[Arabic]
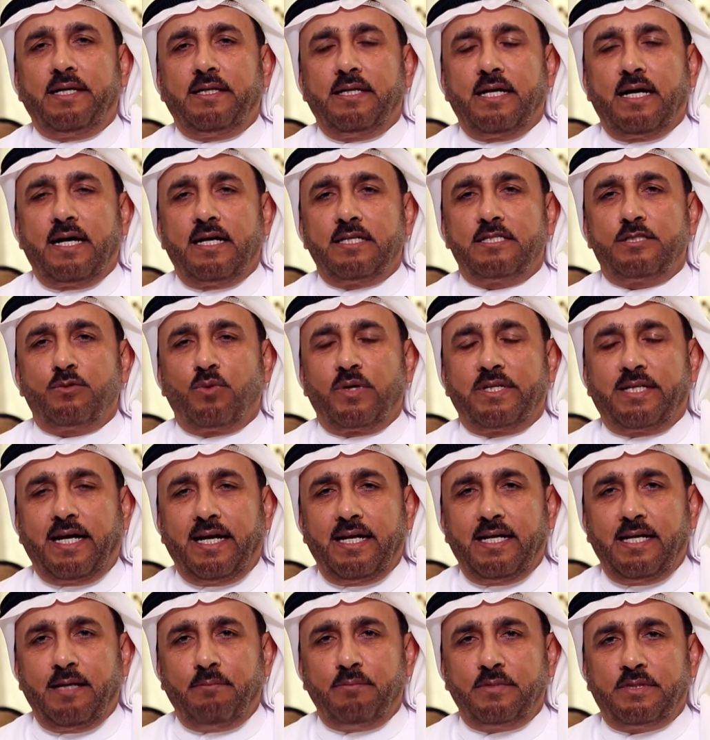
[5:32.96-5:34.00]
مع الناس
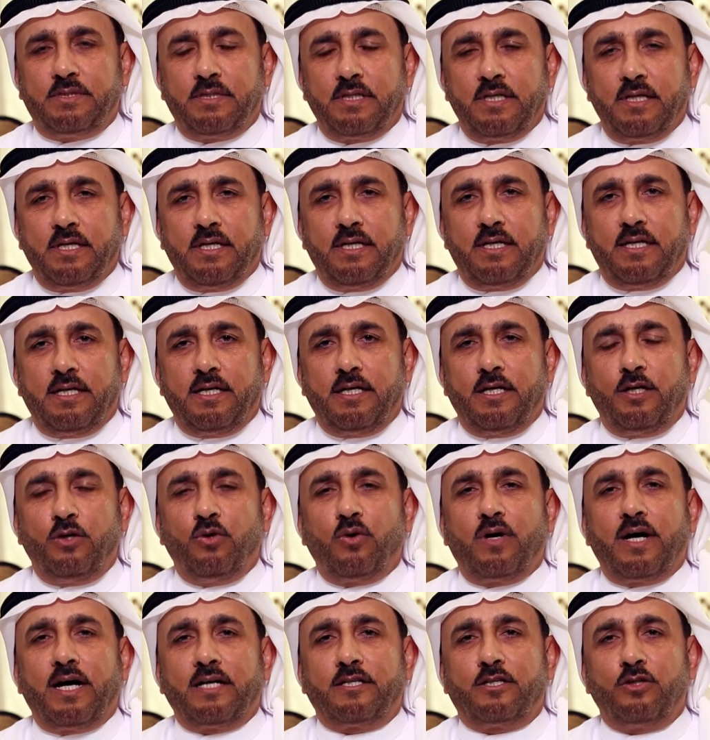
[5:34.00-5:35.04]
وتعلمت آه،
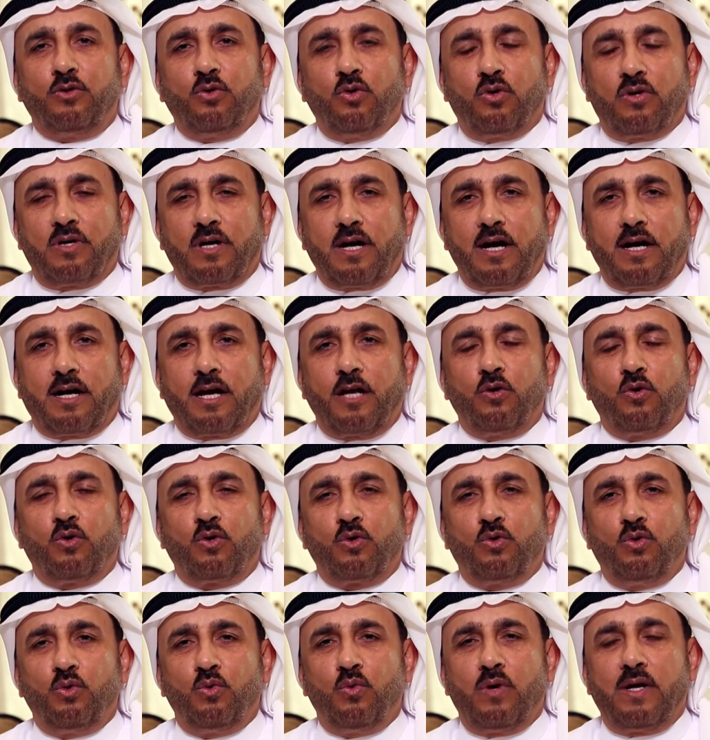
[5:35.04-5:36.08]
لغات أخرى
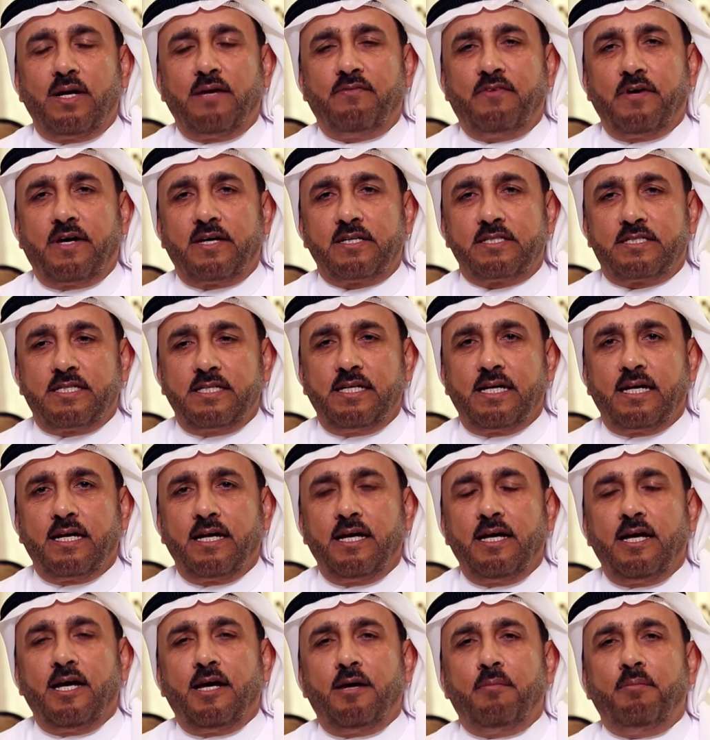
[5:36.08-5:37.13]
كالأردو والفارسية
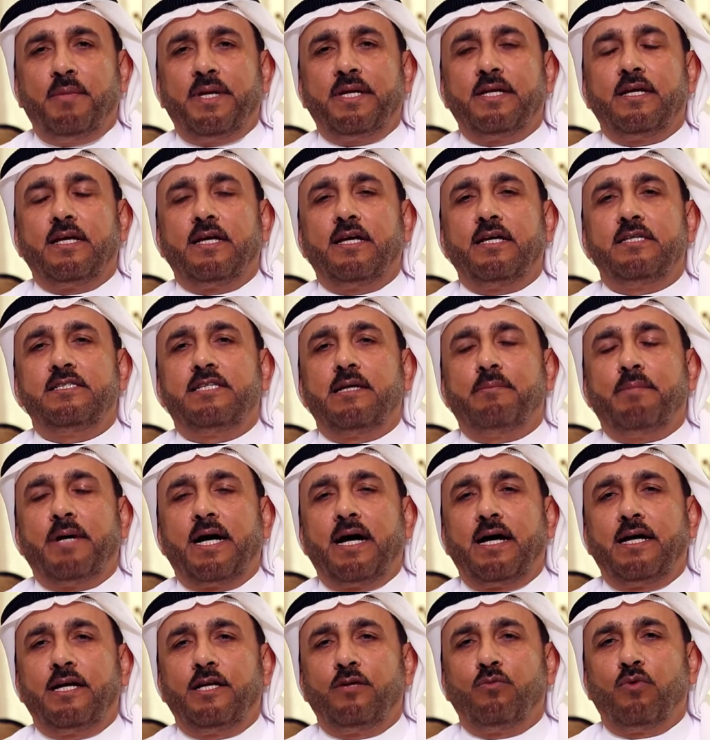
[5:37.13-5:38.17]
من
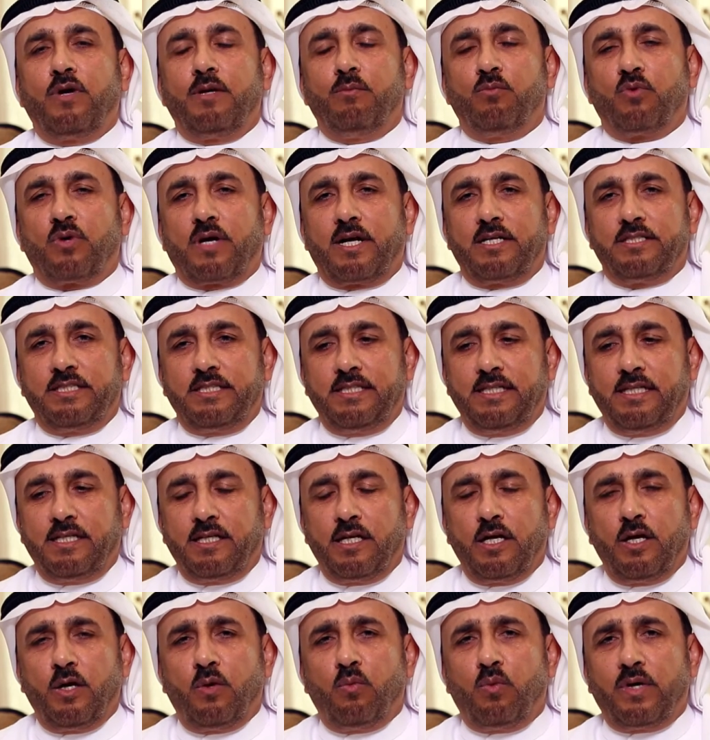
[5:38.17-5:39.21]
الزبائن
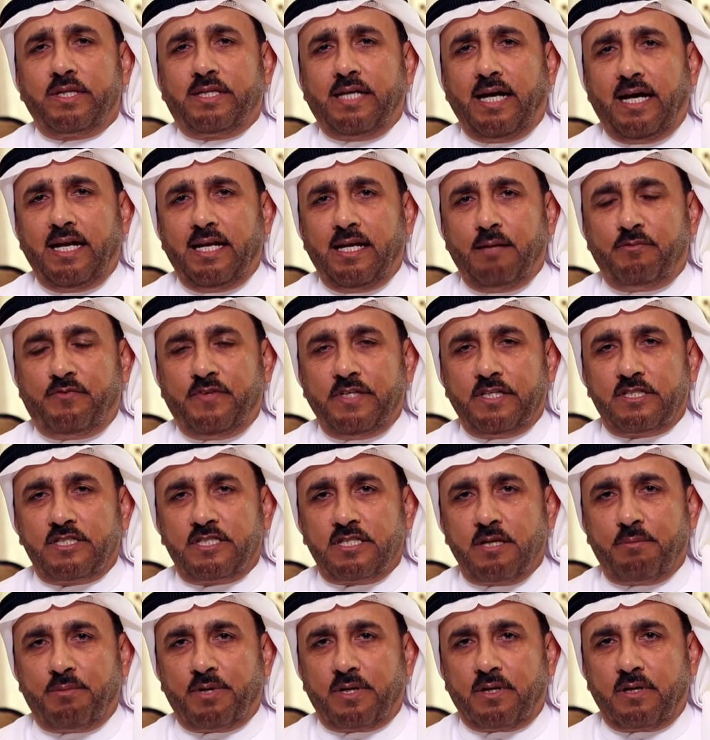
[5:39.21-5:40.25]
والمراجعين وتعلمت في
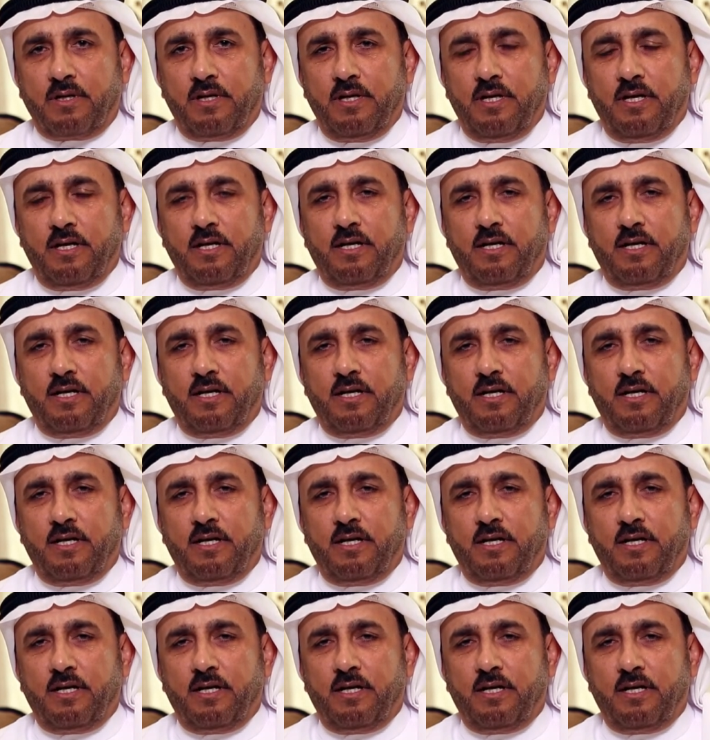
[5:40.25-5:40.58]
الصبر